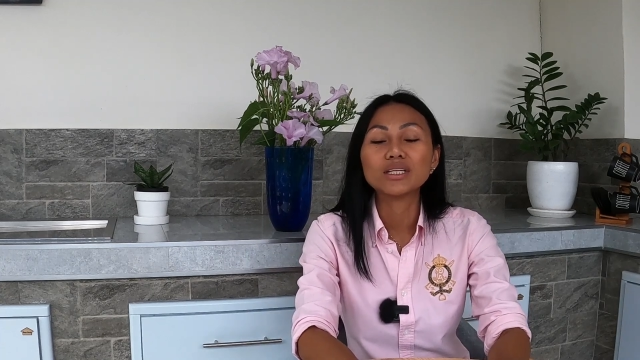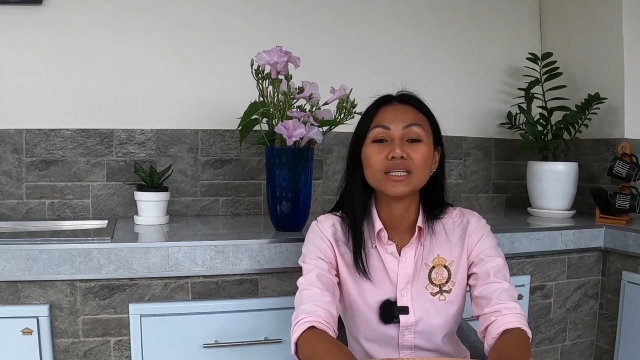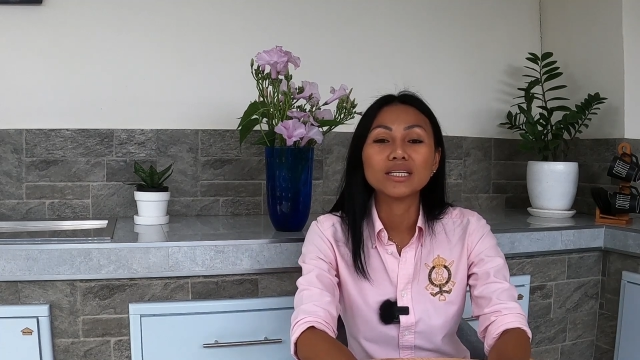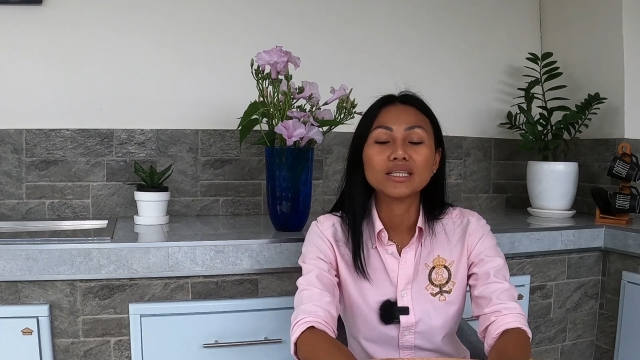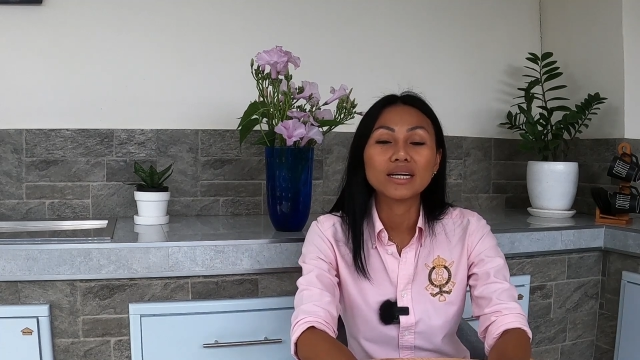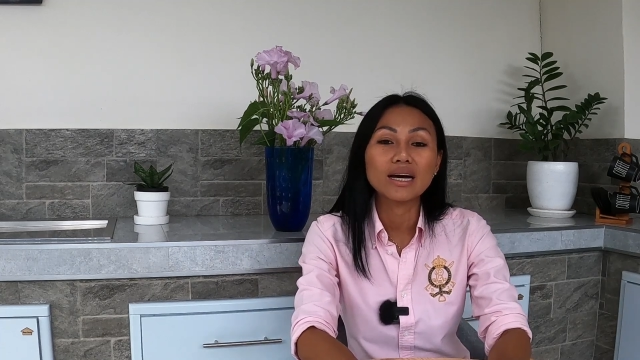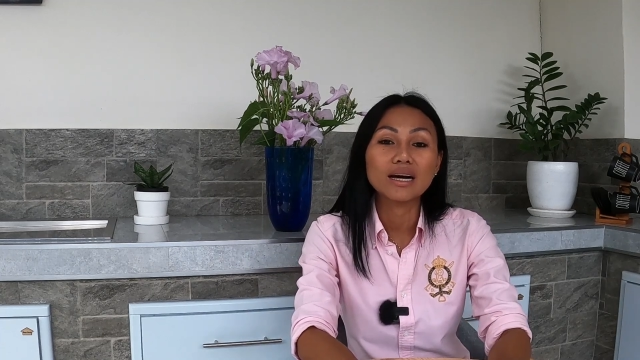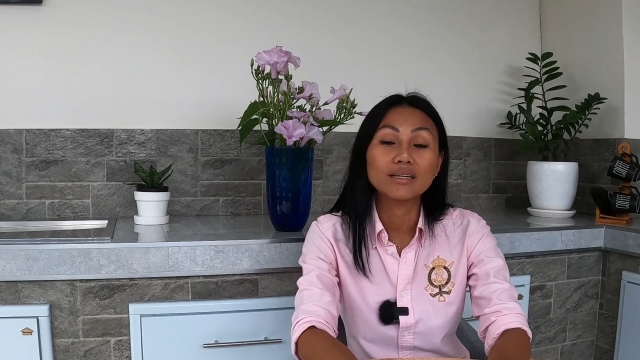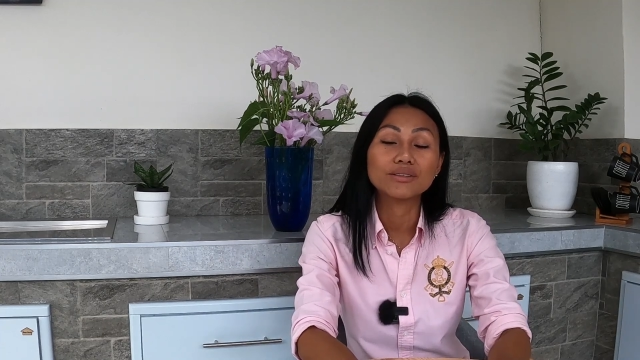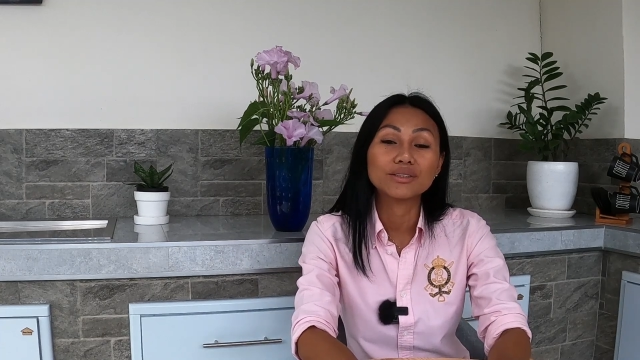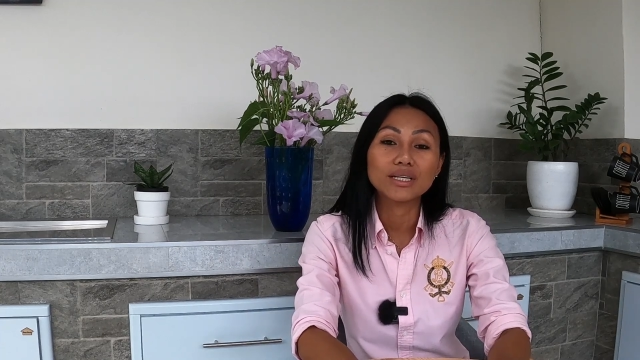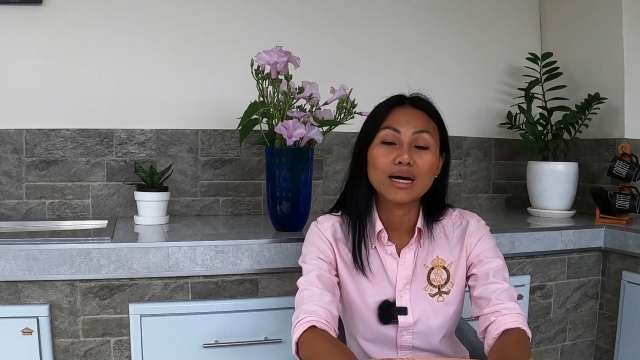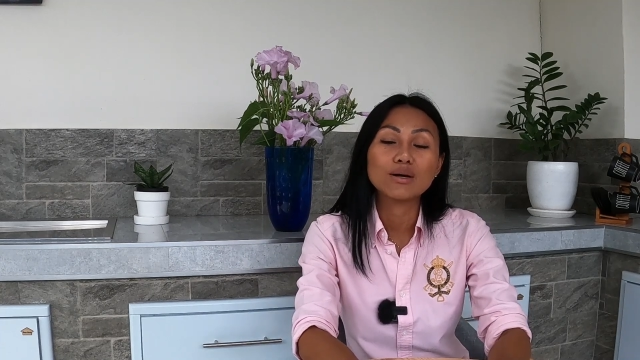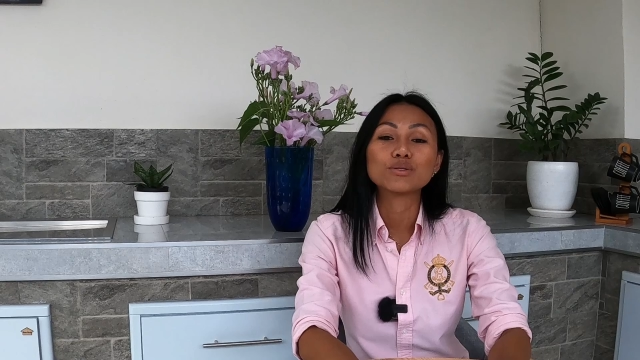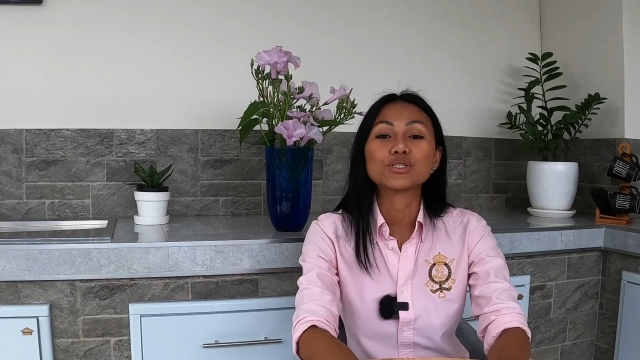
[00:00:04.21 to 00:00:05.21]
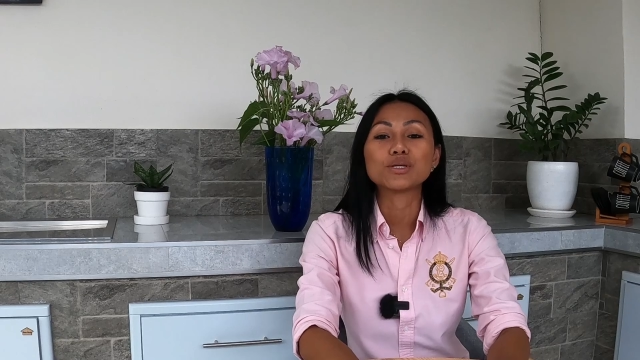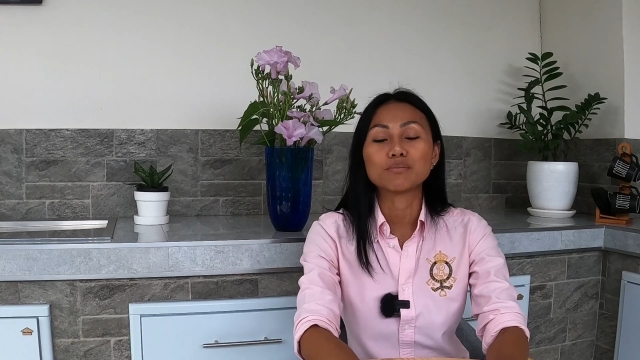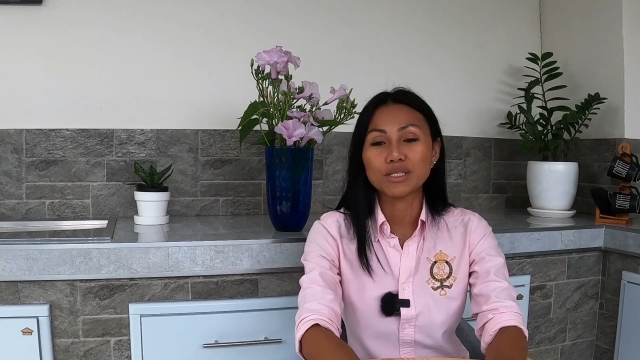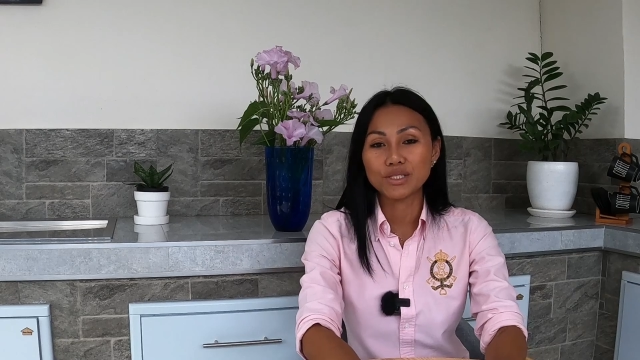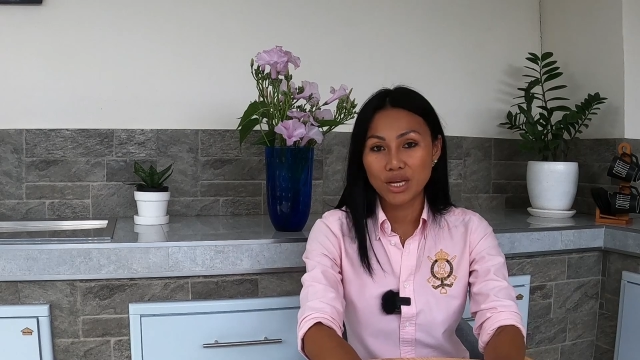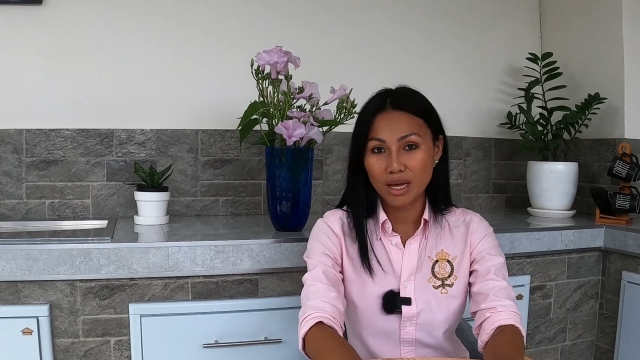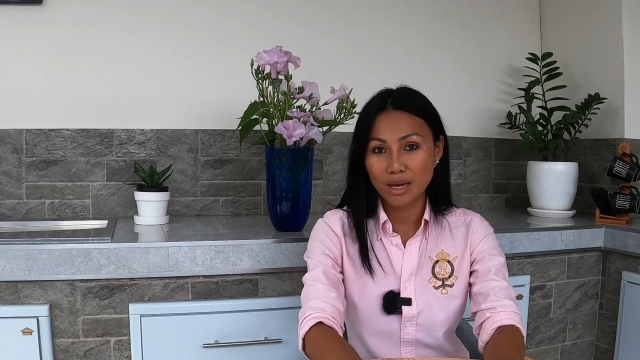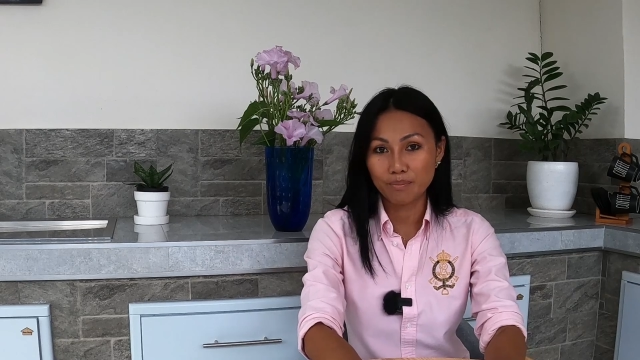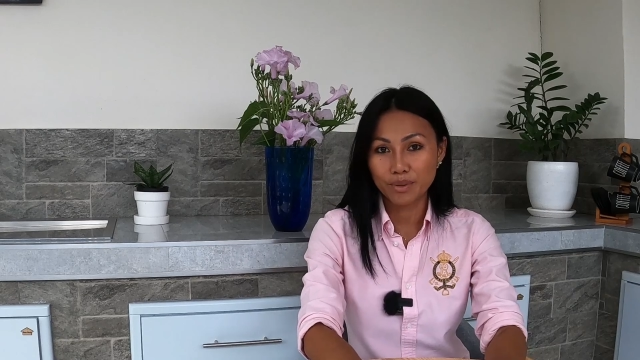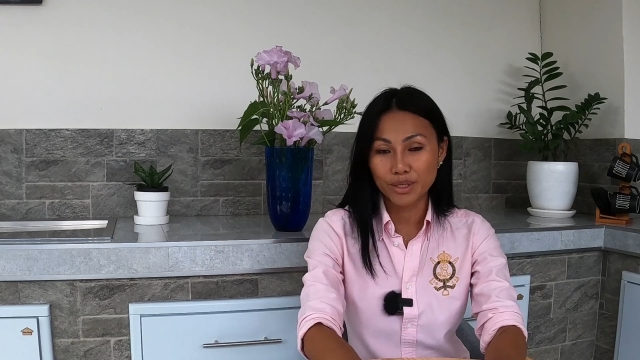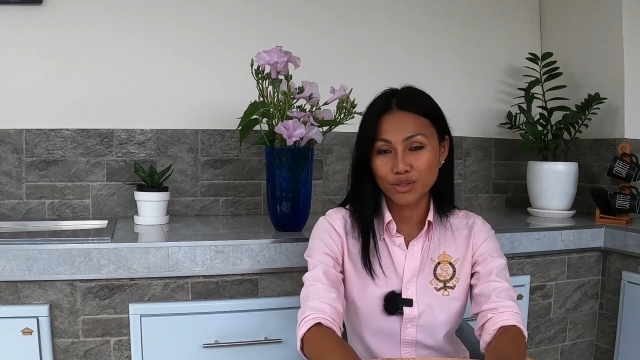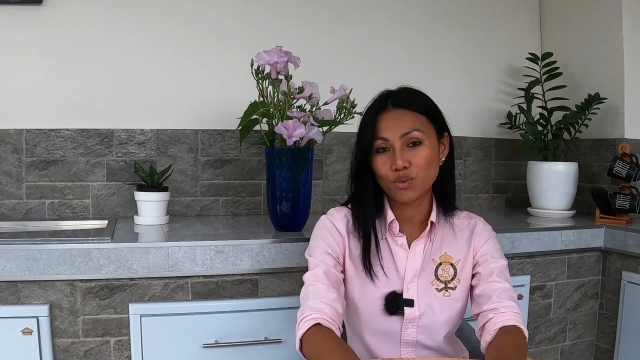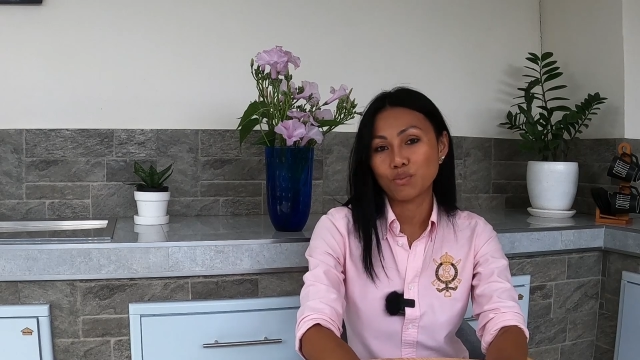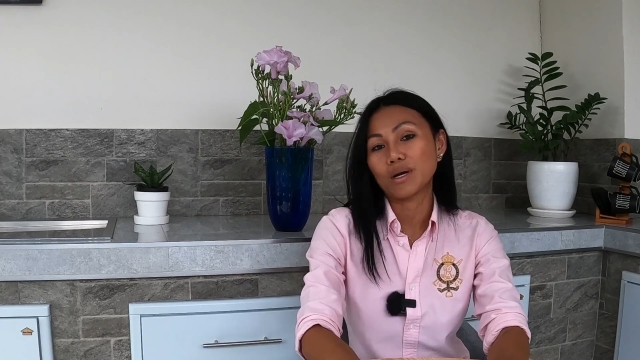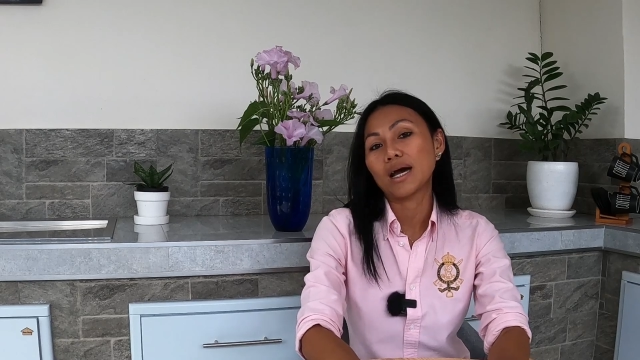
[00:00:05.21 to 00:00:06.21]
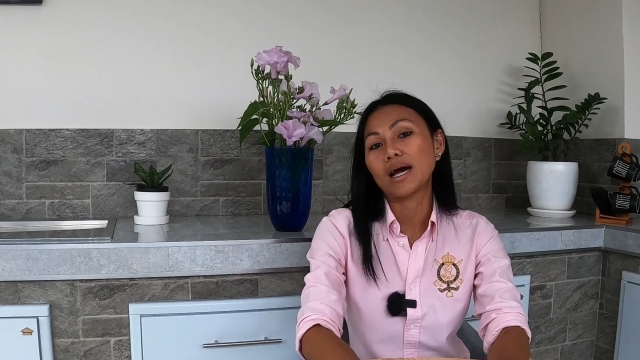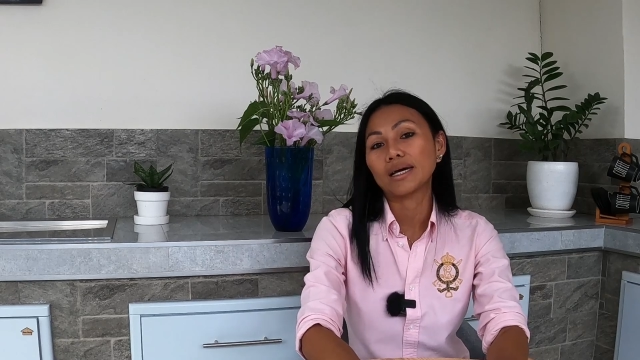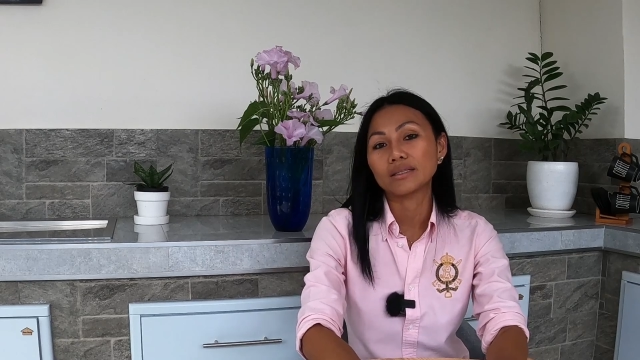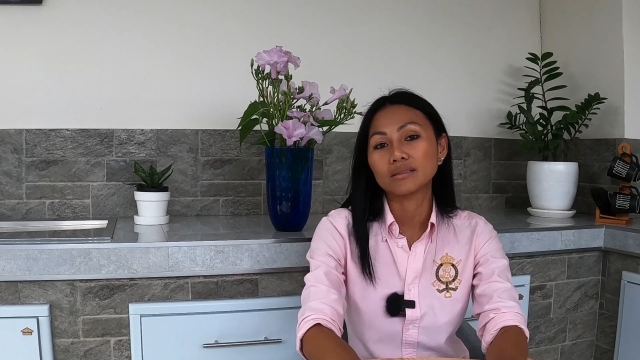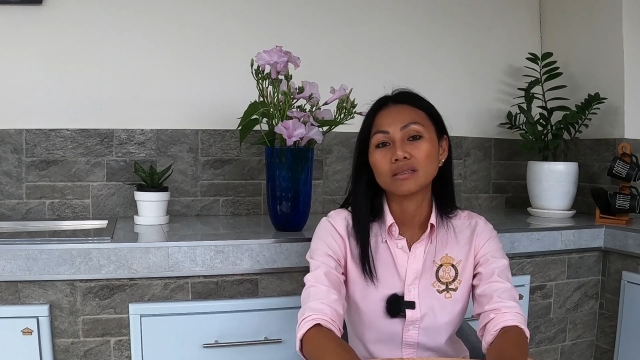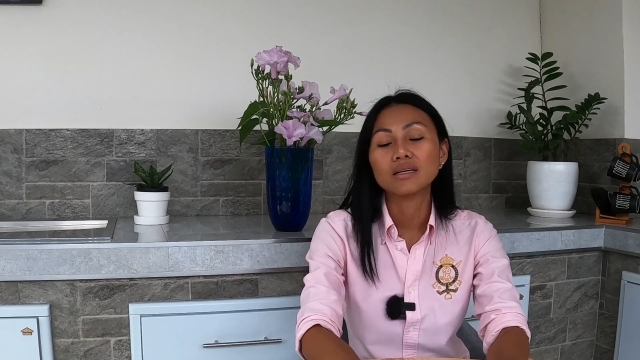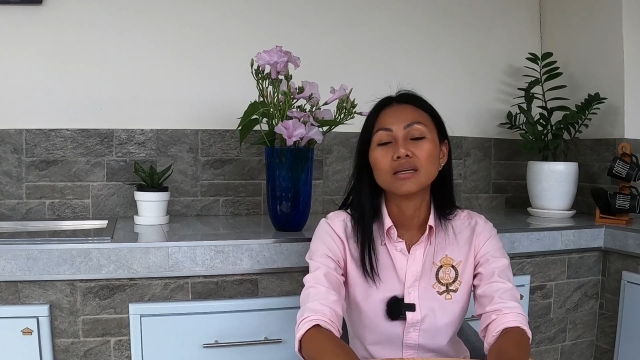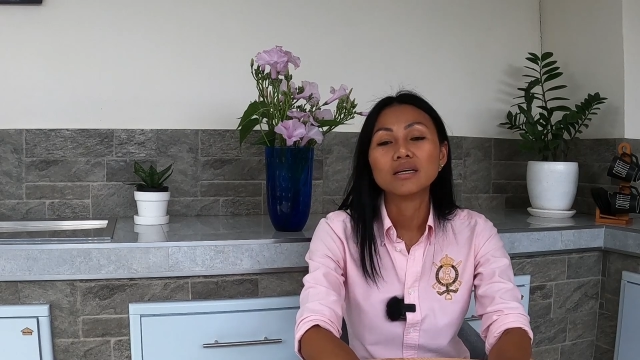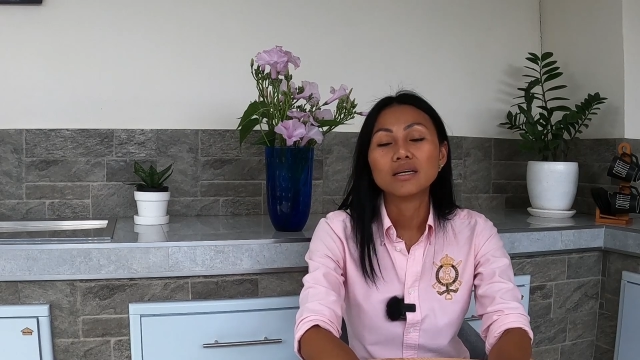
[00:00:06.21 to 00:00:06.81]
นี้นะคะเราจะมาแชร์ประสบการณ์